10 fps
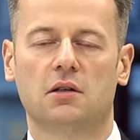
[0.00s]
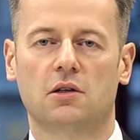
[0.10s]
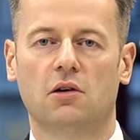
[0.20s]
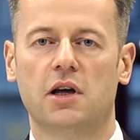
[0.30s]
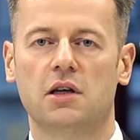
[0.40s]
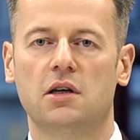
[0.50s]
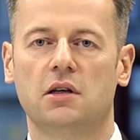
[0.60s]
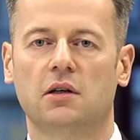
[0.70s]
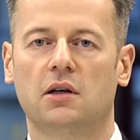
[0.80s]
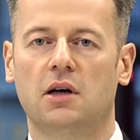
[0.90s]
Z
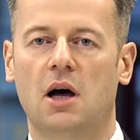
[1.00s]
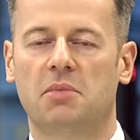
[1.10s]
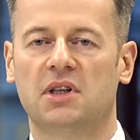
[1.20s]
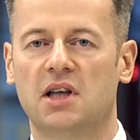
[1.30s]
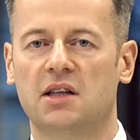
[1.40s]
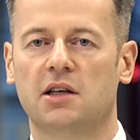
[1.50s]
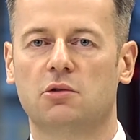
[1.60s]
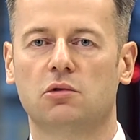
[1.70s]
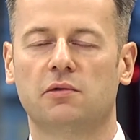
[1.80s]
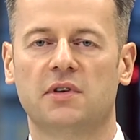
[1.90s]
kolei aprecjacja
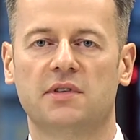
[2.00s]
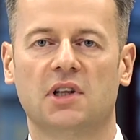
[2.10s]
złotówki